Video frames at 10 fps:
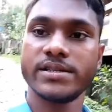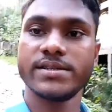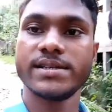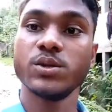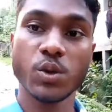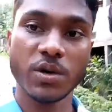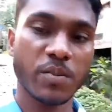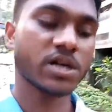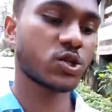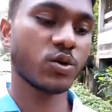আসতেছে
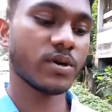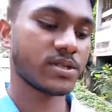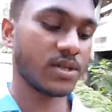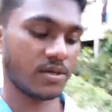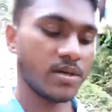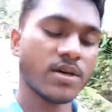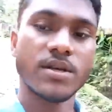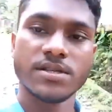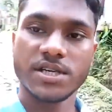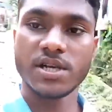পাট সব আছে
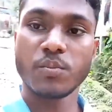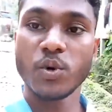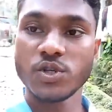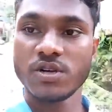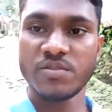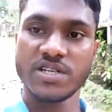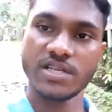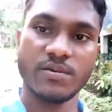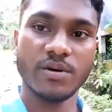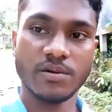যেটা প্রয়োজন আপনার
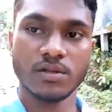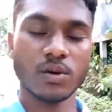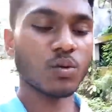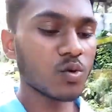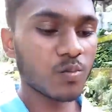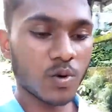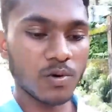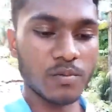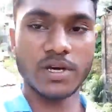সেটা পাইবেন কোনো প্রবলেম